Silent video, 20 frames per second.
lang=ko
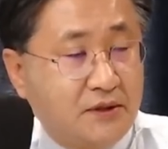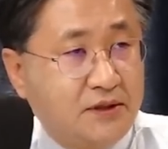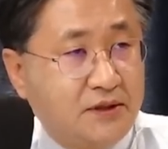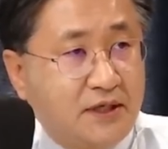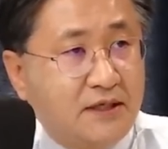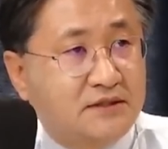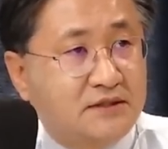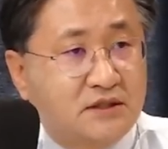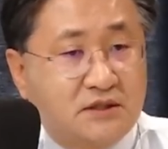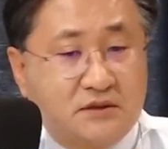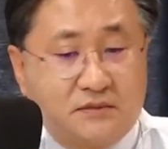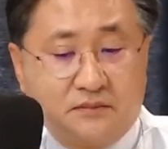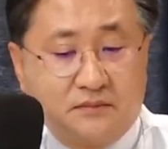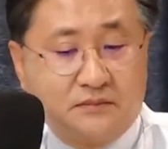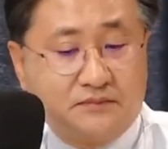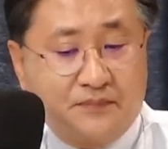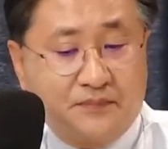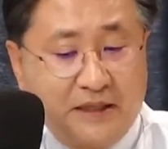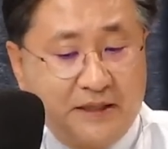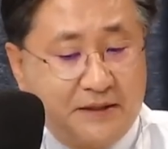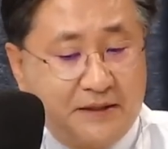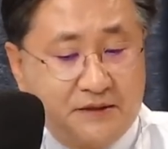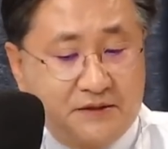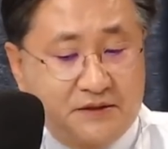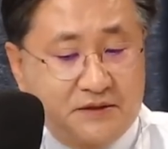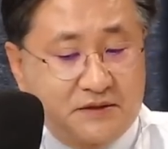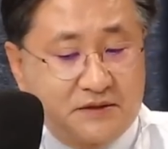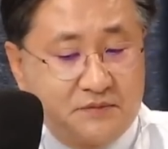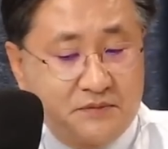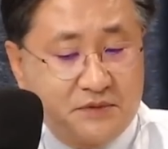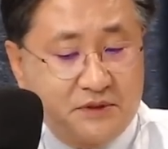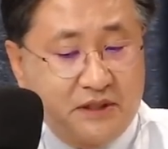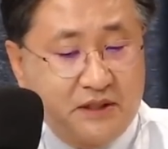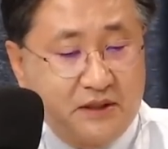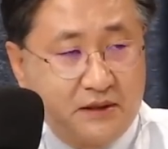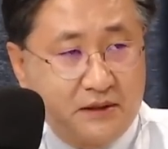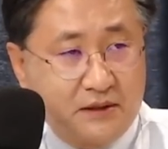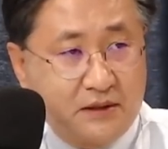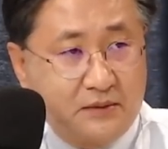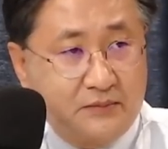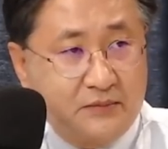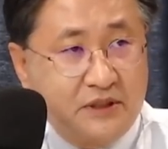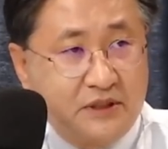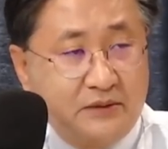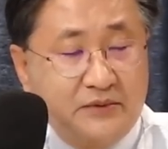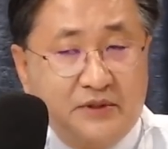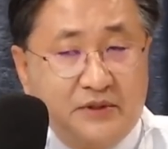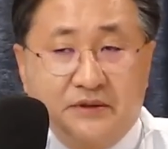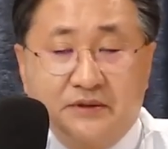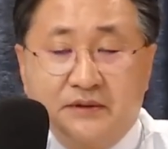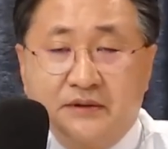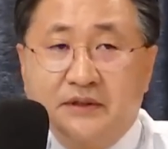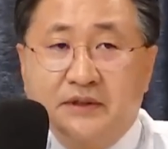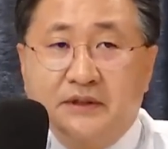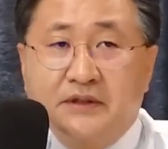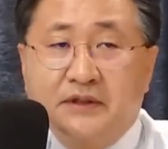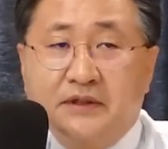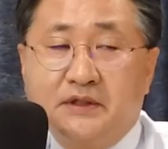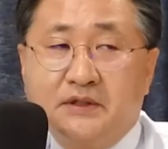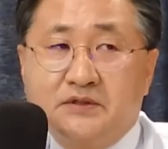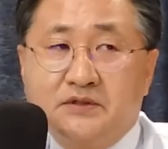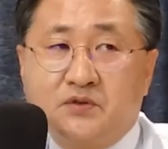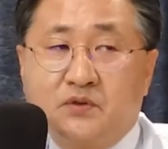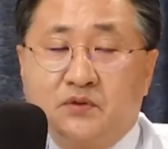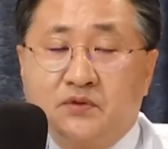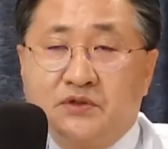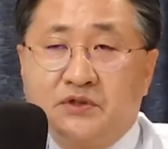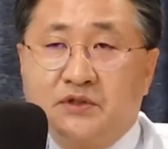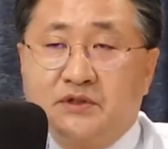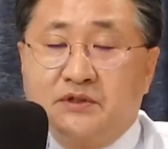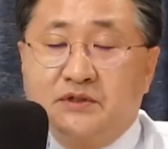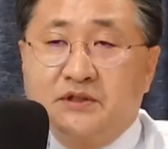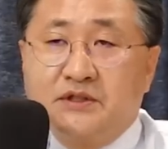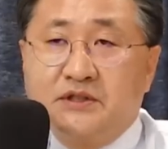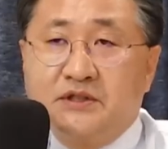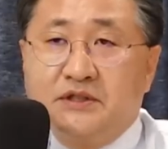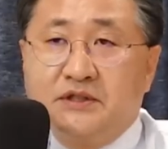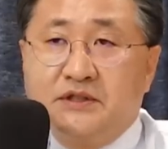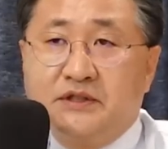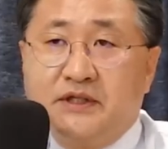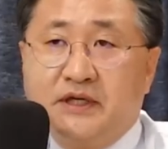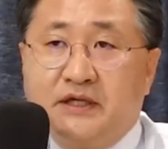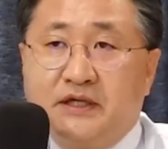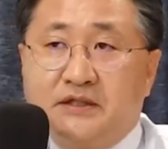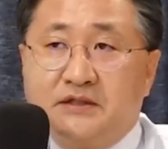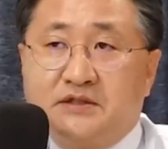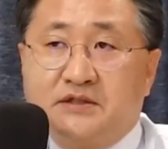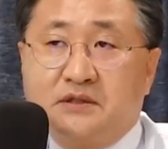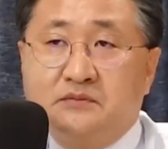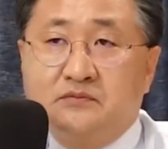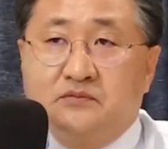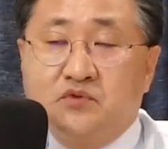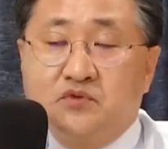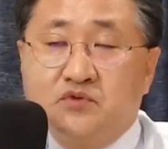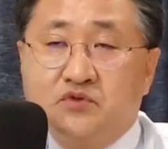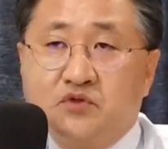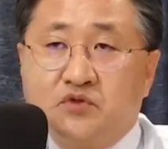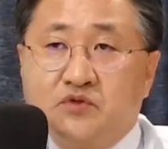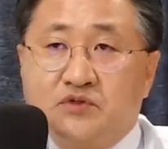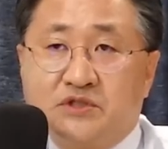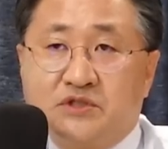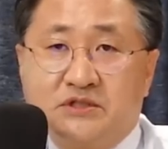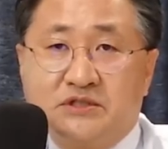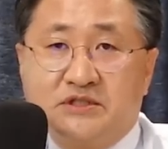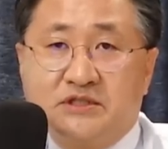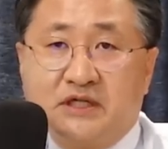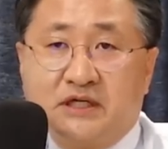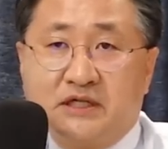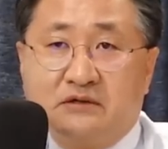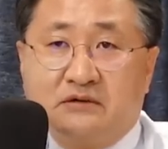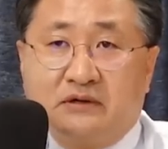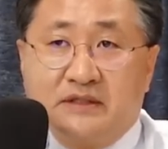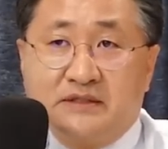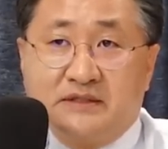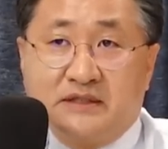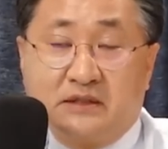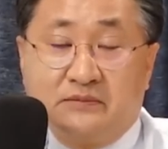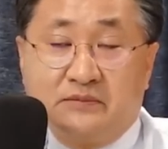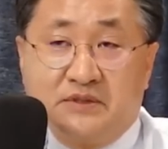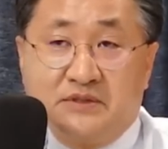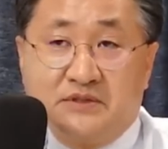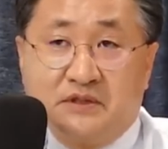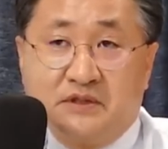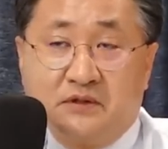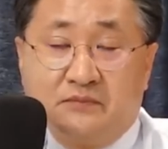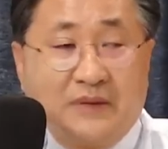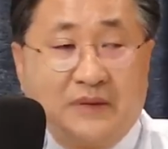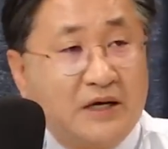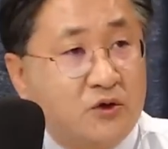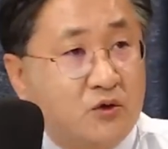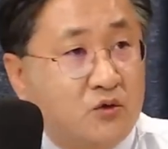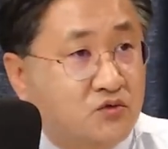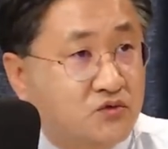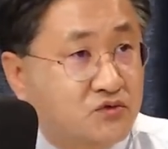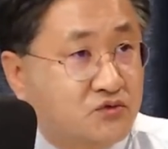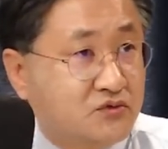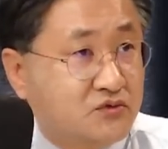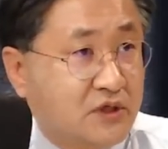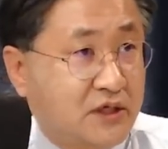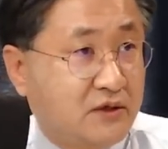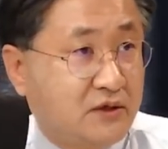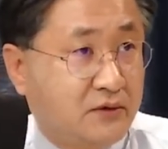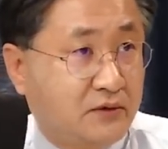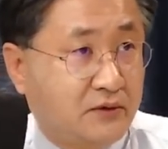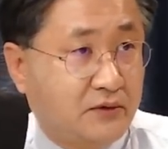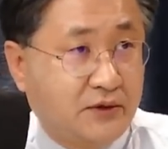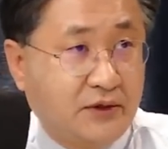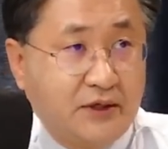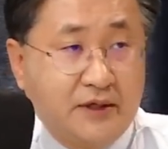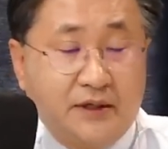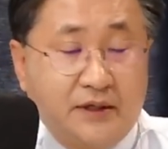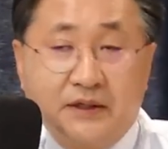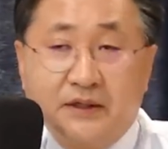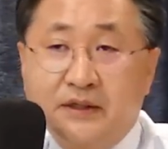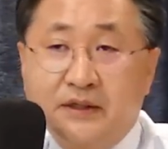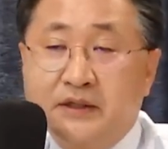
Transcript: 이게 지금 밝혀졌습니다. 그 뭐냐면 송영길의 그 정무조정실장이라고 하는 사람이 있어요. 박용수인가요? 예. 예.